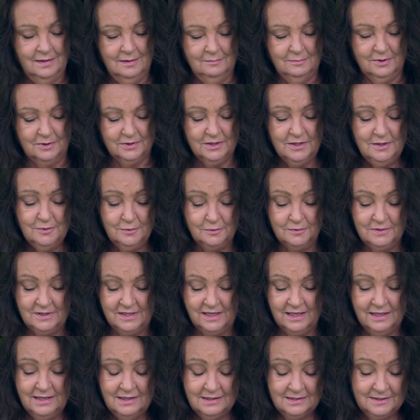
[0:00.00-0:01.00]
Po kilku
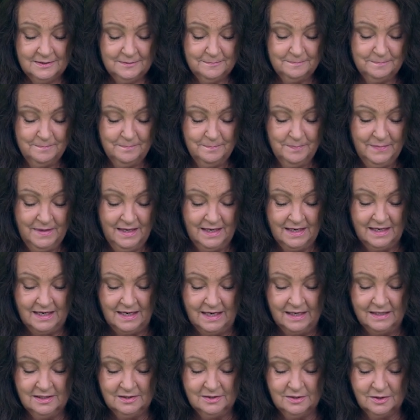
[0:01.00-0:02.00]
dniach
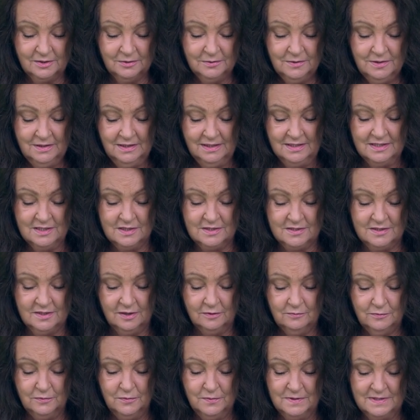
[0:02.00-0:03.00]
elektron
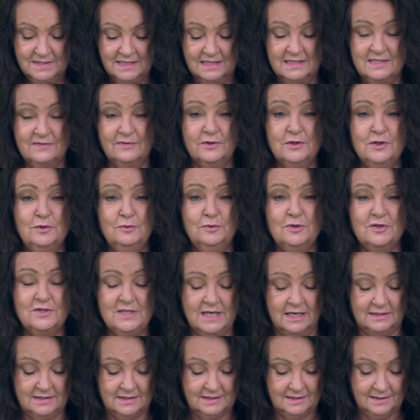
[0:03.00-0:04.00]
znowu zadzwonił do
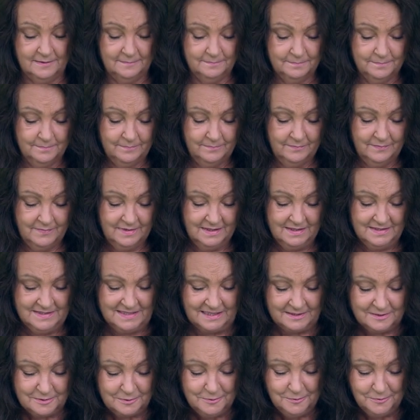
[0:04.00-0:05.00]
dziadka.
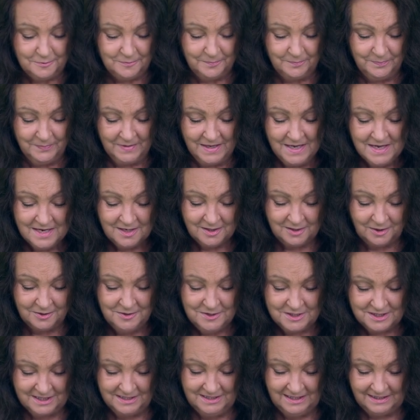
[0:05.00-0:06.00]
Dziadku,
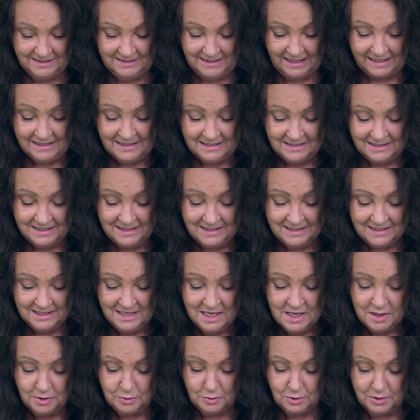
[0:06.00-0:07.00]
Kończę nadajnik,
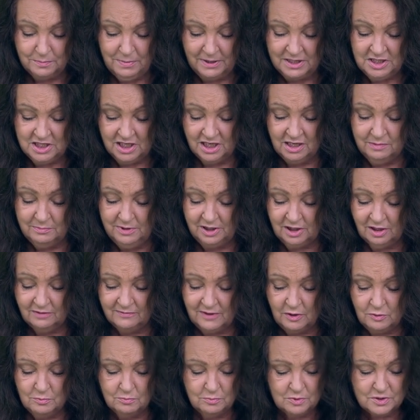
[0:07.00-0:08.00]
który będzie
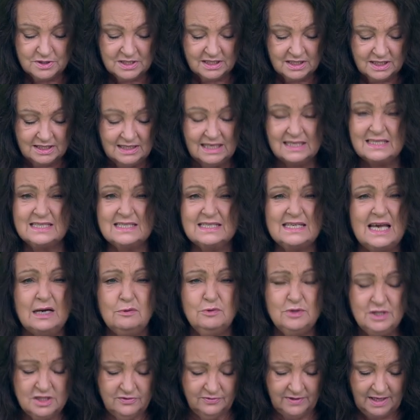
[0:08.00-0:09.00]
emitował muzykę na
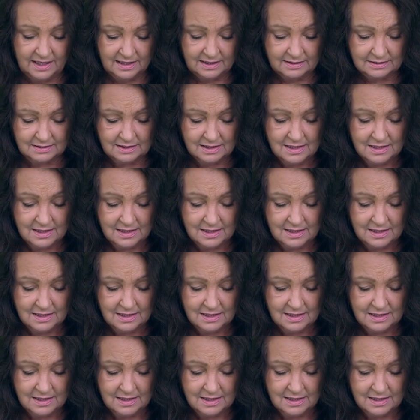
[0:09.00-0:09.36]
cały świat.